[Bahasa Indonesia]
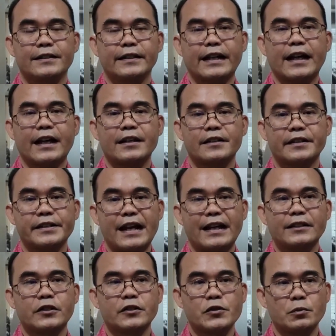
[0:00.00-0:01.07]
uh,
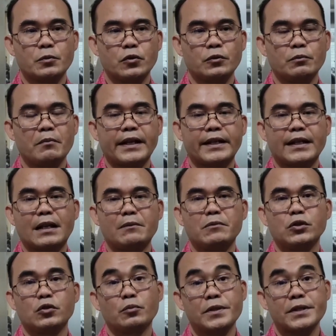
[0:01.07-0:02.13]
ketenaga kerjaan
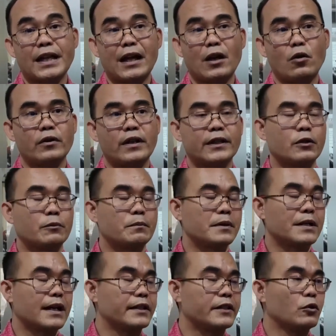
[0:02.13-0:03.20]
tersebut baik dalam bentuk
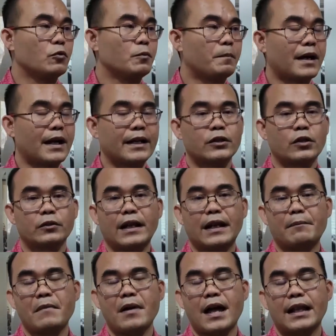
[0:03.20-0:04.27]
pesangon atau pengganti
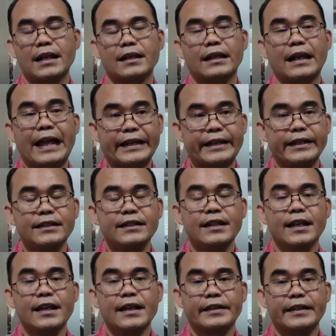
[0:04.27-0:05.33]
upah atau dalam hal
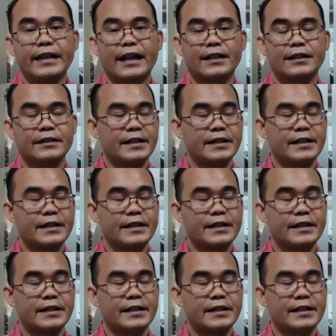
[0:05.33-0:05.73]
lain